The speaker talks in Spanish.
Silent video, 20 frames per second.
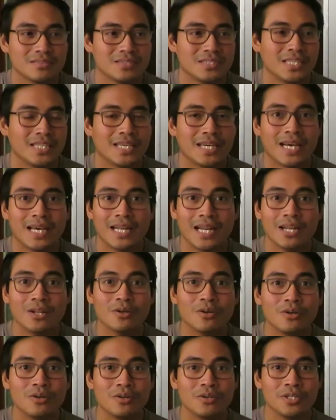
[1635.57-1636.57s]
de dejar
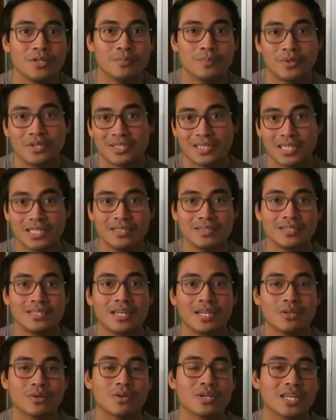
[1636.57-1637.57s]
algo importante,
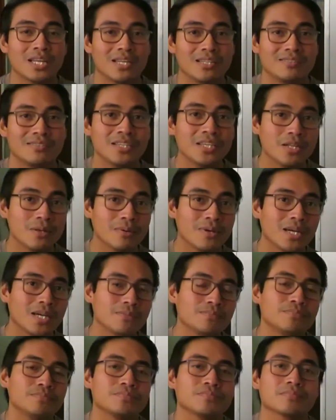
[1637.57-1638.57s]
algo que les
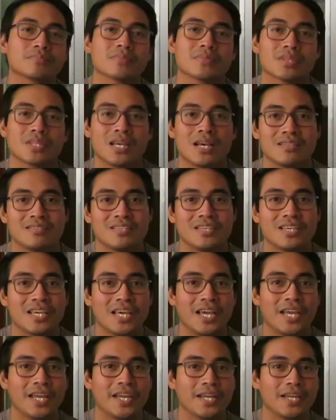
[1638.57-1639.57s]
sirva. Así
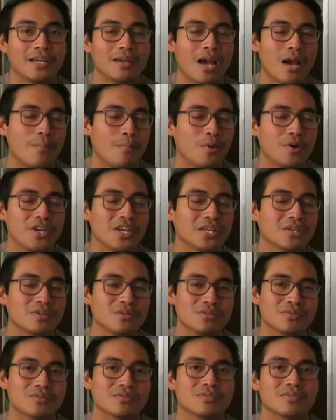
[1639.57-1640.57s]
que
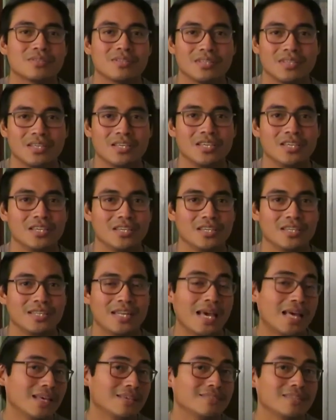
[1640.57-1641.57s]
apóyennos y
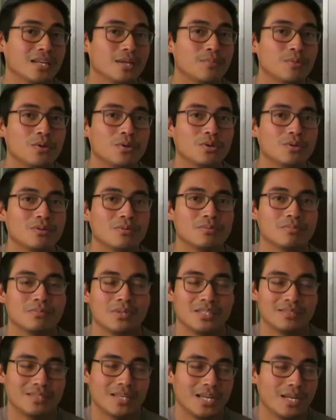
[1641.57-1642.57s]
nada, estaremos,
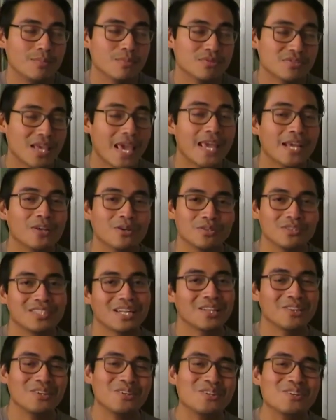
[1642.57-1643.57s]
estaremos
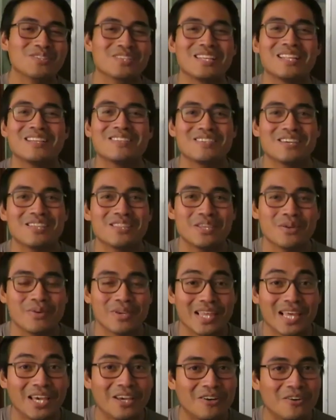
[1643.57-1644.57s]
encontrándonos en el siguiente
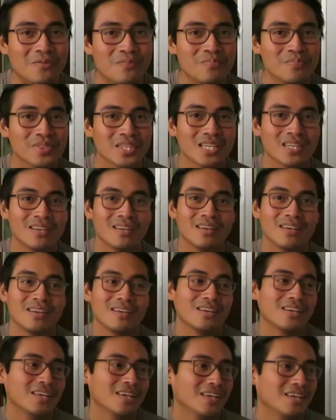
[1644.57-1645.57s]
video.
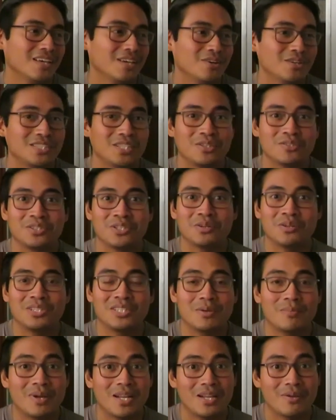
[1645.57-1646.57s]
Eh, ahorita no tengo el
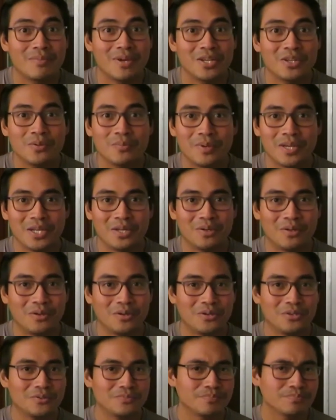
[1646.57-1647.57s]
tema en la mano,
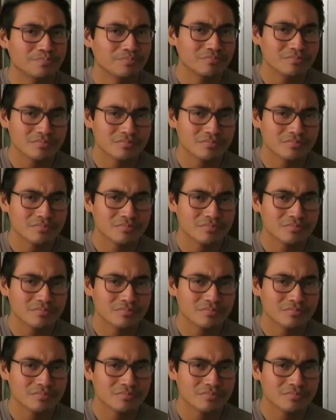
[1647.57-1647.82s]
pero